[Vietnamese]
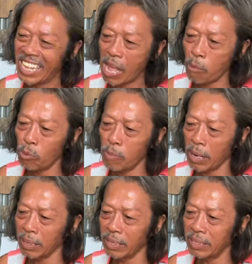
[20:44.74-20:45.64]
không có
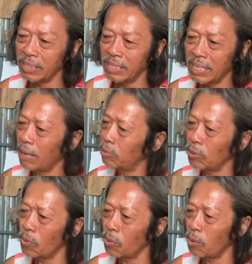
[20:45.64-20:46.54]
mần được không có
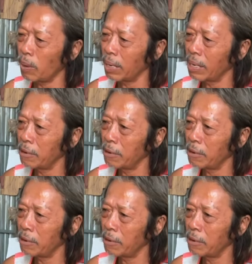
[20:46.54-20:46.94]
ruộng đâu mà